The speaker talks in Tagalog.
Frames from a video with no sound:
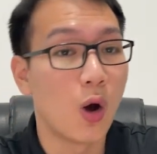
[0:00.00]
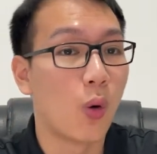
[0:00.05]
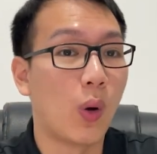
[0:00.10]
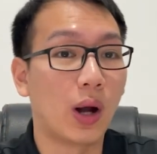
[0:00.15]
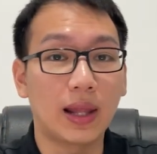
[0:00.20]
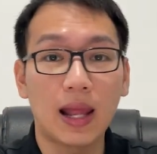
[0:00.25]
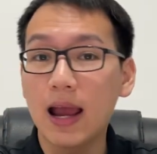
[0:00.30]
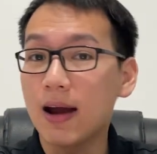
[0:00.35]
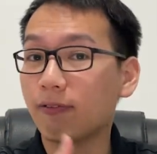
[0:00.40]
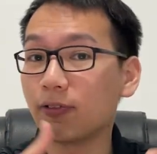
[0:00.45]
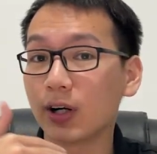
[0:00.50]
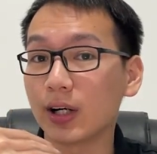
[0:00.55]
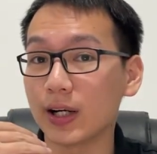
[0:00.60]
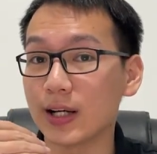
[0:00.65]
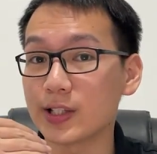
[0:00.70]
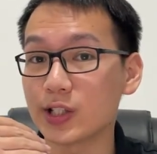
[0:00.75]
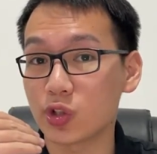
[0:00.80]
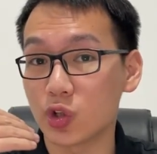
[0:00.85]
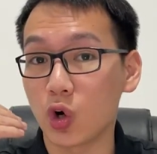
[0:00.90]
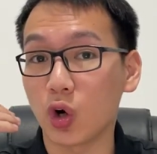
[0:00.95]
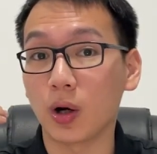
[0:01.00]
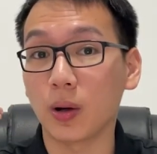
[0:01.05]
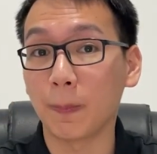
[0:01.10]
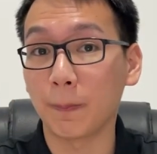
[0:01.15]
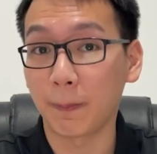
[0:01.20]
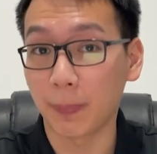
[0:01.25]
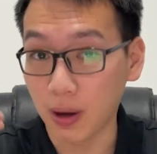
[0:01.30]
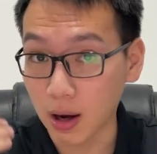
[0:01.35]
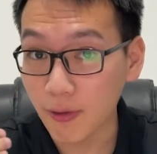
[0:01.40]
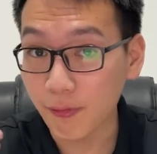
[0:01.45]
Whatever is
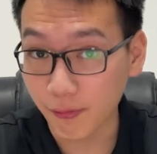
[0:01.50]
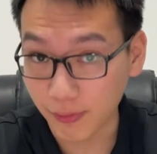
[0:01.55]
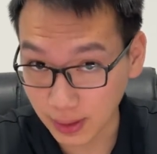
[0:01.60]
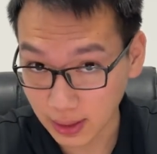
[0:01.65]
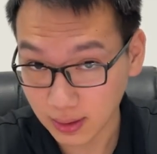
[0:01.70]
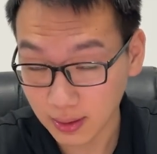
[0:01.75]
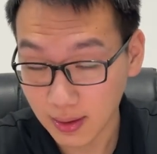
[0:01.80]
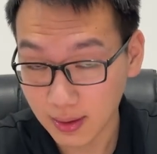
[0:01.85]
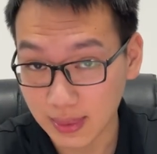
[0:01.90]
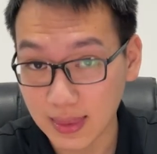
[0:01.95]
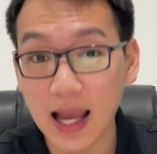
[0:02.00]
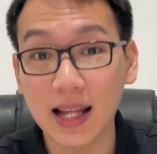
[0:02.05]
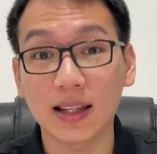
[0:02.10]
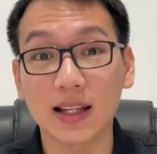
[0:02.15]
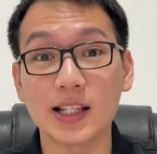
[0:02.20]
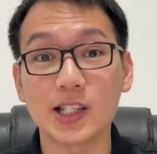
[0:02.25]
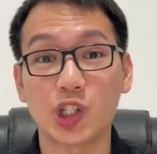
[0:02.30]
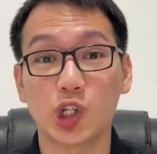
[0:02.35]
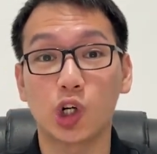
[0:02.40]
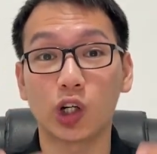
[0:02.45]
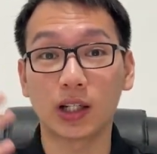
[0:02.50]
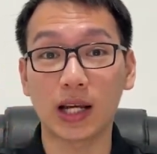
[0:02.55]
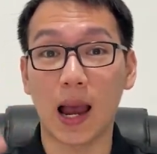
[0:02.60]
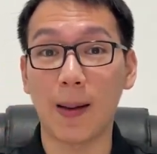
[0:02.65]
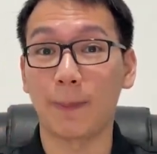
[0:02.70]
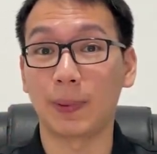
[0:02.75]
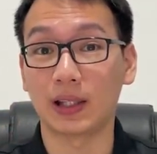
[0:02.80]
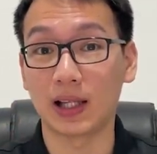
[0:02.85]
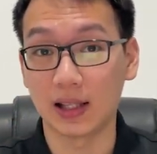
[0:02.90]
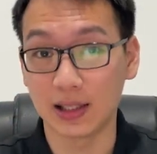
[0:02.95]
your profit, that is your
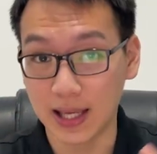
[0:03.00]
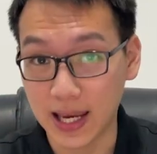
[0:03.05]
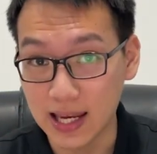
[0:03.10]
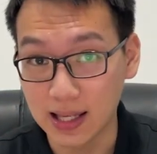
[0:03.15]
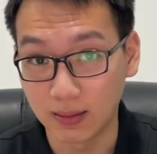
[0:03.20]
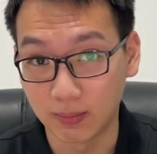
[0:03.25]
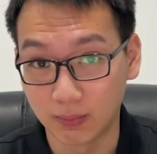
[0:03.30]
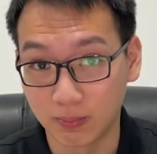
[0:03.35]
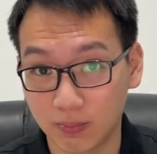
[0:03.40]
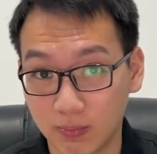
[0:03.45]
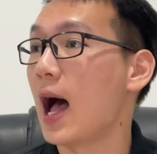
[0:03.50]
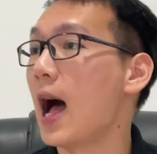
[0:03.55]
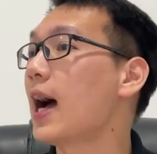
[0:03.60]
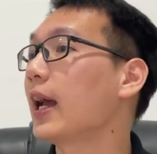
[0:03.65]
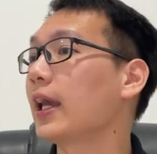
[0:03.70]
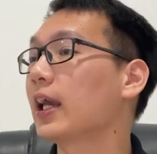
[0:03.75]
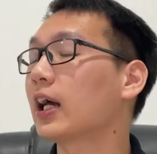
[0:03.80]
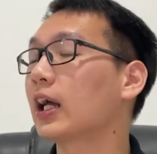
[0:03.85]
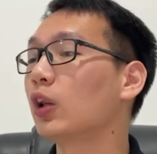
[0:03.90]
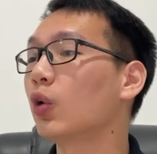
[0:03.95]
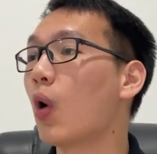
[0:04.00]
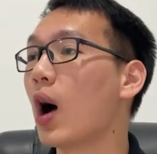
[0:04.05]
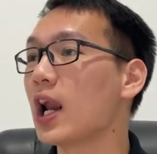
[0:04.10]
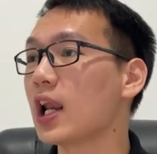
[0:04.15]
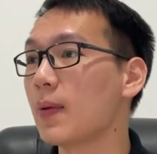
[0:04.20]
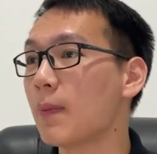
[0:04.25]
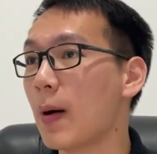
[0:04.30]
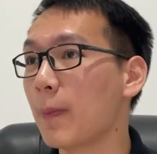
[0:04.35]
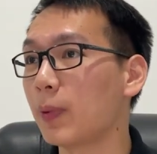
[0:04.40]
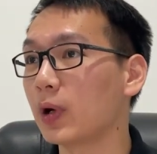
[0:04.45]
capital gain. Ang ikaduha
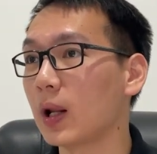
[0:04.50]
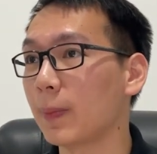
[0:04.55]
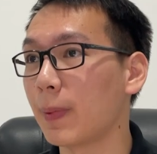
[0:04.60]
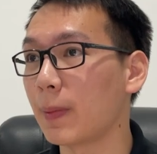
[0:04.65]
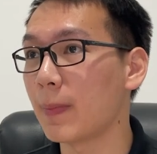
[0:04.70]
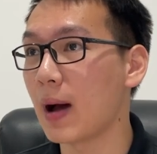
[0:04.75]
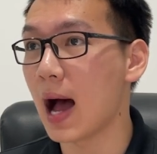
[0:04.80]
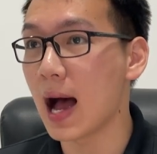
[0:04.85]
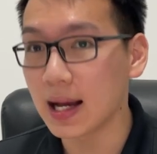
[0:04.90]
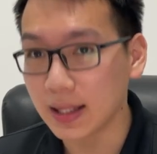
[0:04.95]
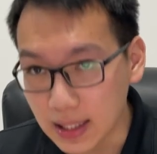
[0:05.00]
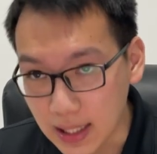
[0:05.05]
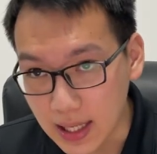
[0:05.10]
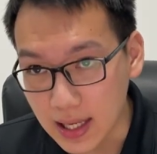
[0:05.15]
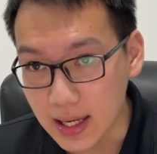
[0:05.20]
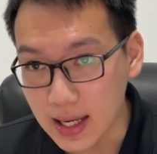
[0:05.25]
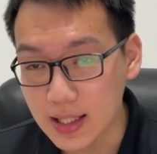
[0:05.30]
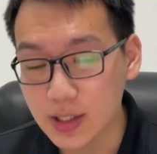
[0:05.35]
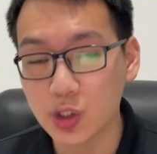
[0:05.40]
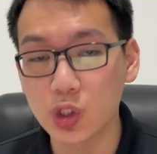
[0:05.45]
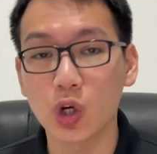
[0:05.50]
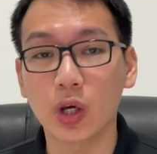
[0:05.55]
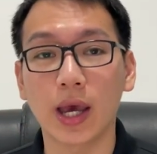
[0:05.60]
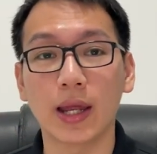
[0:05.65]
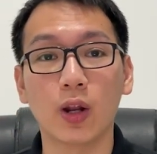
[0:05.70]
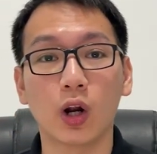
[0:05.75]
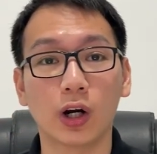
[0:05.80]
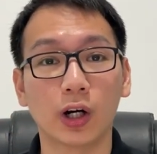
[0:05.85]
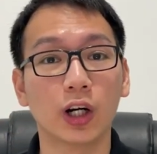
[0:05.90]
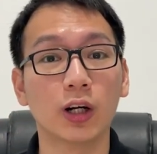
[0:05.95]
naman po na pamaagi is you
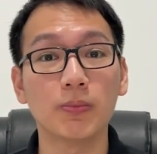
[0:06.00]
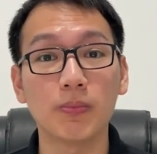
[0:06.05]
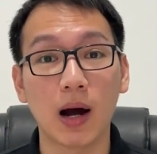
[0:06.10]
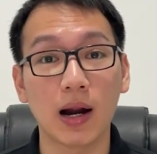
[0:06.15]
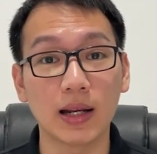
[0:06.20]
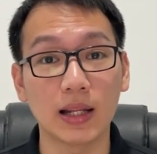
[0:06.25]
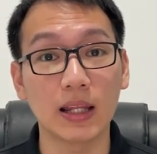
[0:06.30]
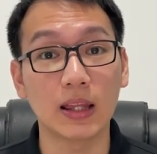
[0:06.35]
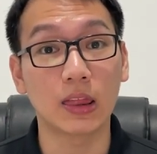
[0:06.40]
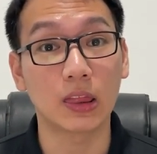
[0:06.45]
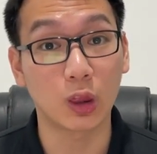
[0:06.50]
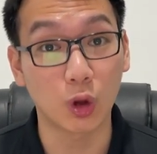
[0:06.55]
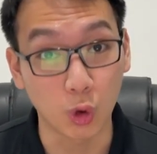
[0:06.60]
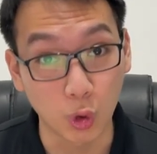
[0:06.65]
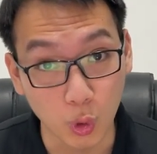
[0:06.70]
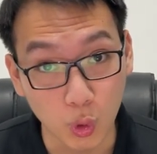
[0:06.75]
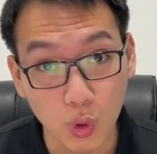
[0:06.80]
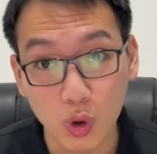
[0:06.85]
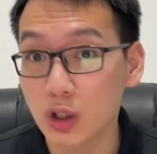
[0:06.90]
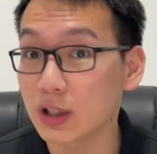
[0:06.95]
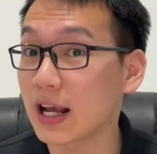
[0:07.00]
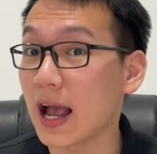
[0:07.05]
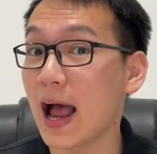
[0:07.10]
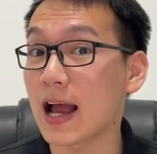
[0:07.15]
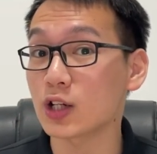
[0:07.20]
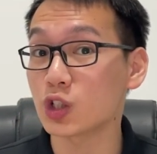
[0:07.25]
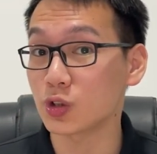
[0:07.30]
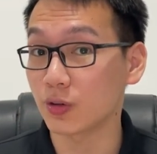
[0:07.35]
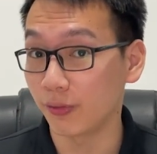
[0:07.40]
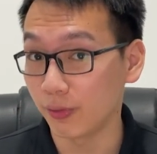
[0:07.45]
can earn money through
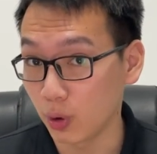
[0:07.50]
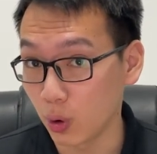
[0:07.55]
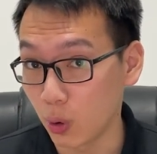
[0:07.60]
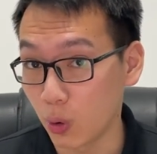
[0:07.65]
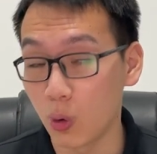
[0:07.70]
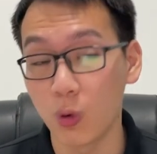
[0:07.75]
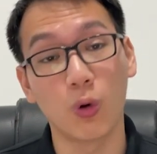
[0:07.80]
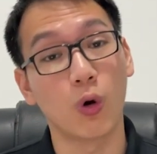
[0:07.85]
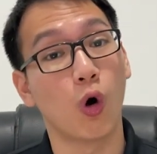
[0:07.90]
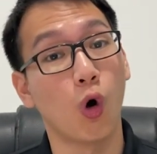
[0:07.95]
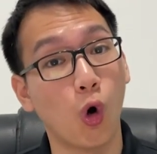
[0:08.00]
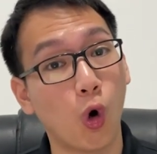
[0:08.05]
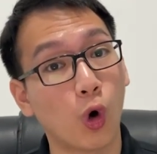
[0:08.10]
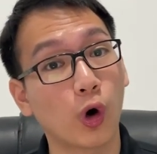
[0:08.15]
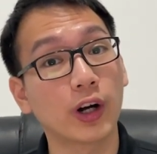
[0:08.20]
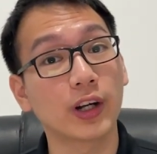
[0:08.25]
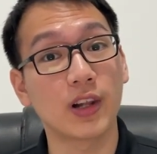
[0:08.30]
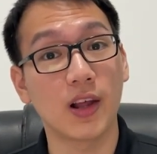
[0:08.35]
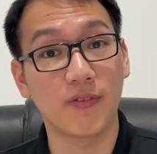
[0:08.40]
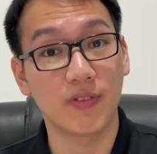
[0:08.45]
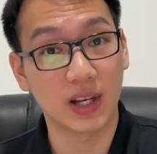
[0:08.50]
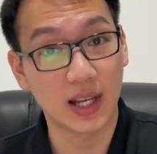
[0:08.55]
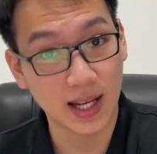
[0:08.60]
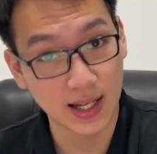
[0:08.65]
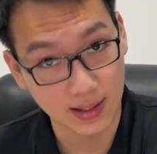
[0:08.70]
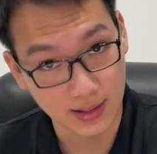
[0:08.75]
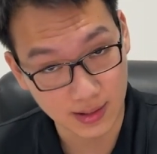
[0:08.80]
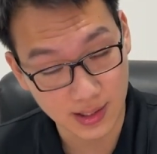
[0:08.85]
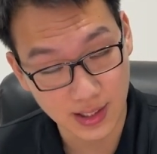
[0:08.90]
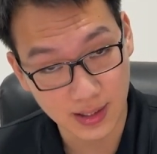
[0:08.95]
cash flow or
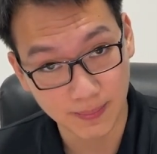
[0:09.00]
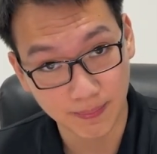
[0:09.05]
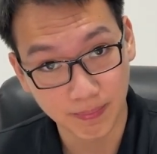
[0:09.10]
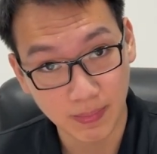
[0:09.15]
dividends.